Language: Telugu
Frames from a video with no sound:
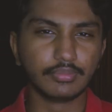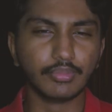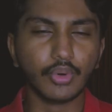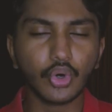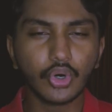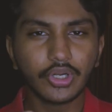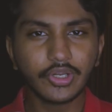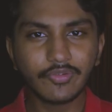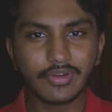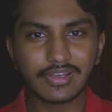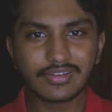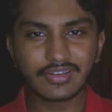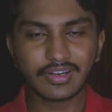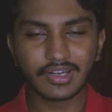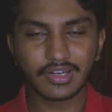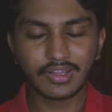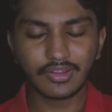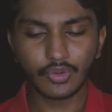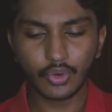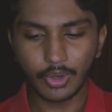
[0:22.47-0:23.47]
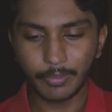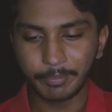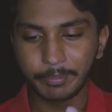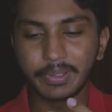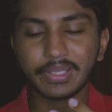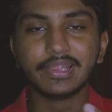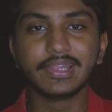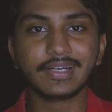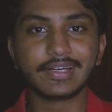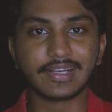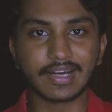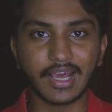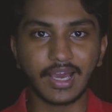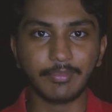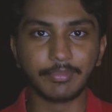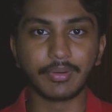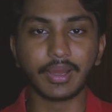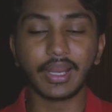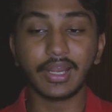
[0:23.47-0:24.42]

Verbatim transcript: మోటివేషన్ అనేది ఒక పెద్ద ట్రాప్